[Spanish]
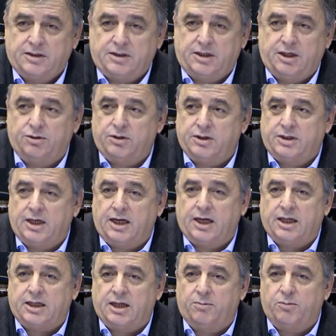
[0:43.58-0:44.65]
Quiero decirle
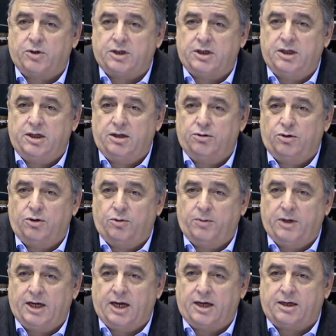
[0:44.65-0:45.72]
que estamos rindiendo el
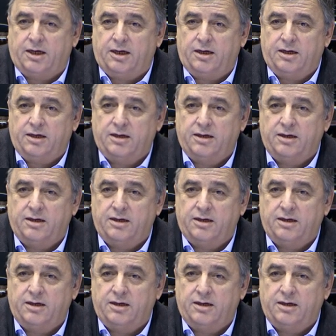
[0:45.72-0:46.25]
homenaje